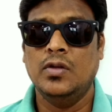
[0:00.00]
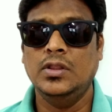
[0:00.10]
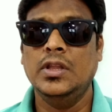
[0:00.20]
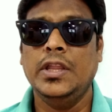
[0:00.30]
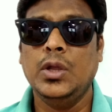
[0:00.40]

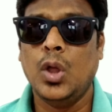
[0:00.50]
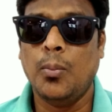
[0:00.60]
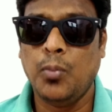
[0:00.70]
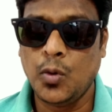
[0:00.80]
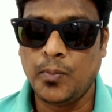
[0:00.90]
வந்து நீங்களும்
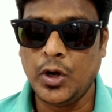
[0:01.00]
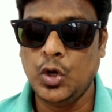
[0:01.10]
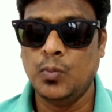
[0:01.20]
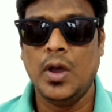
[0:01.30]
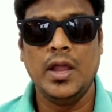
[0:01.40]
அப்லோட்
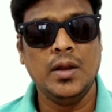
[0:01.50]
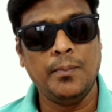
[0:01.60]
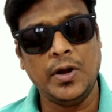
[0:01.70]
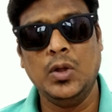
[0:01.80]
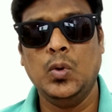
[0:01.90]
பண்ணணுமா இல்லை
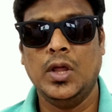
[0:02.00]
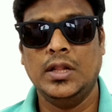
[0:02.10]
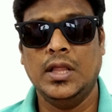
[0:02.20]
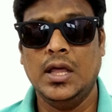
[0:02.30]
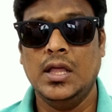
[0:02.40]

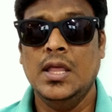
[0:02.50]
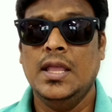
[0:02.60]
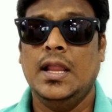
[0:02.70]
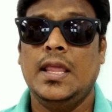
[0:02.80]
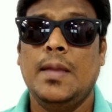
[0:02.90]
பண்ணக்கூடாதா
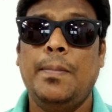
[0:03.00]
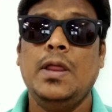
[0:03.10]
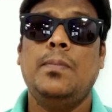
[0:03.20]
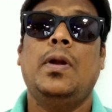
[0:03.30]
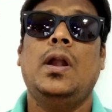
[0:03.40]
இல்லை
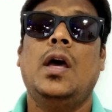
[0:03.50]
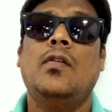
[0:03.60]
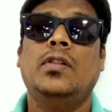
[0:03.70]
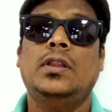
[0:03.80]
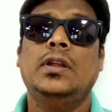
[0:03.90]
எப்படி
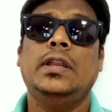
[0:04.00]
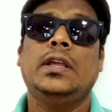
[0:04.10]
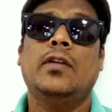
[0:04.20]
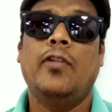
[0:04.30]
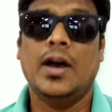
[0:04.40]
பண்ணால் வந்து
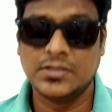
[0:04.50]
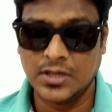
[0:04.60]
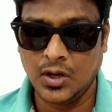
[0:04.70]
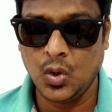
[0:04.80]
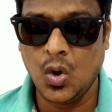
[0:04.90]
நீங்கள்
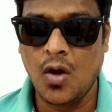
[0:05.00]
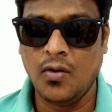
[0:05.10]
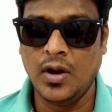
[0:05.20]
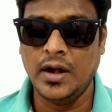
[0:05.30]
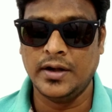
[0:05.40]
ஃபாஸ்ட்டாக குரோ
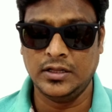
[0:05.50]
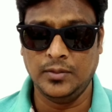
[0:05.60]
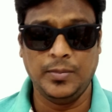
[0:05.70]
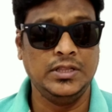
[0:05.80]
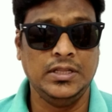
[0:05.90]

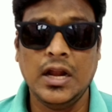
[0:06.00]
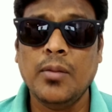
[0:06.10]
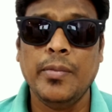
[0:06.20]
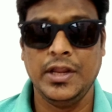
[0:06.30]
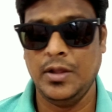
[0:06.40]
ஆகலான்றதை பற்றி தான்
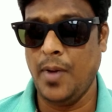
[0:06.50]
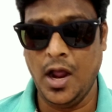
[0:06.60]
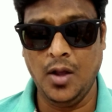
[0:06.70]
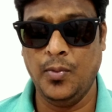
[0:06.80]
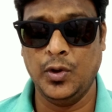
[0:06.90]
நம்ம இன்றைக்கி
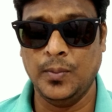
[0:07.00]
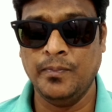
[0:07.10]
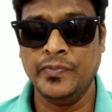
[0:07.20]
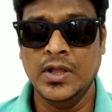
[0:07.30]
பார்க்க போகிறோம்